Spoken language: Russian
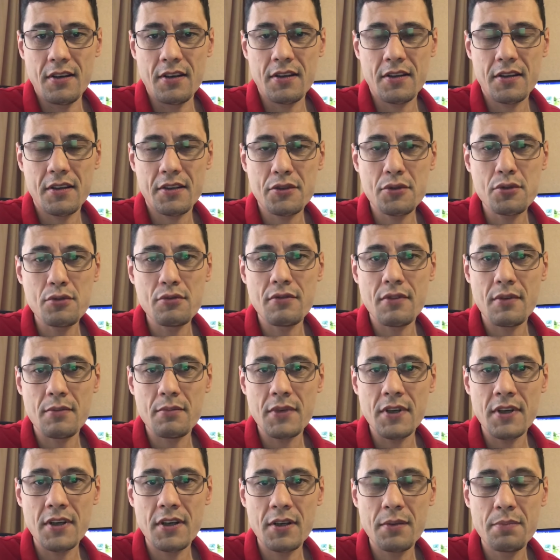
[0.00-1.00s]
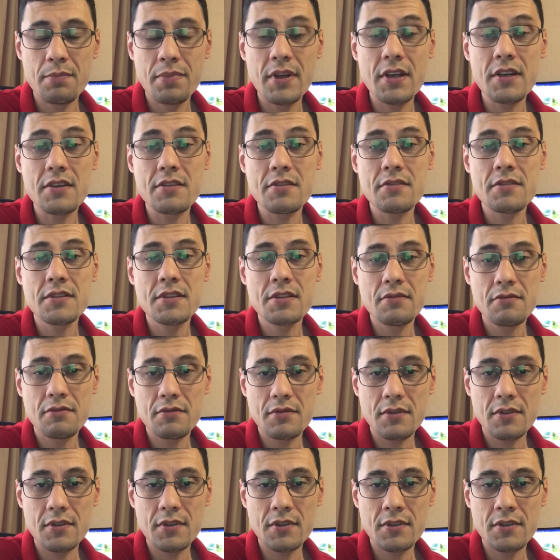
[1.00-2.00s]
Хочу вам прежде
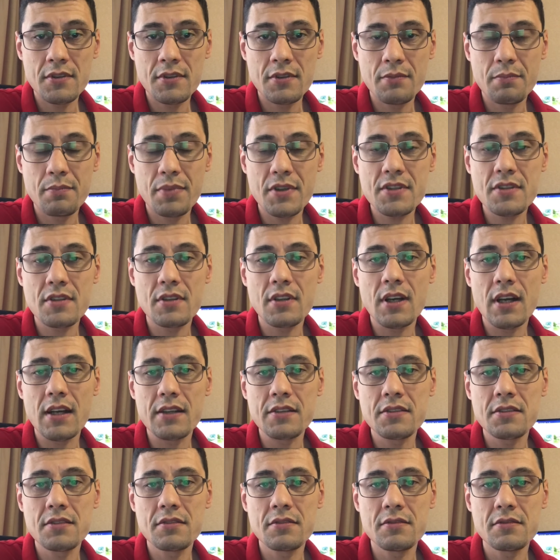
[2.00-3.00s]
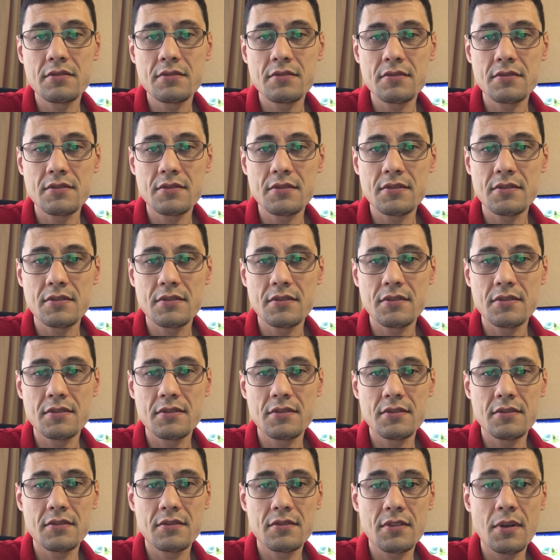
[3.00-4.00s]
всего пожелать
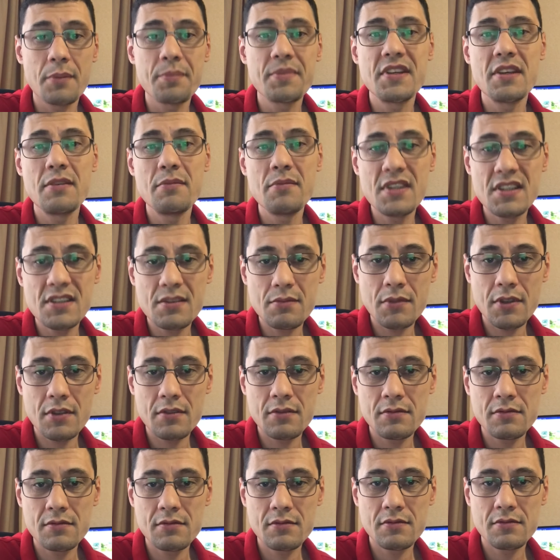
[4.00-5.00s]
э, оптимизма,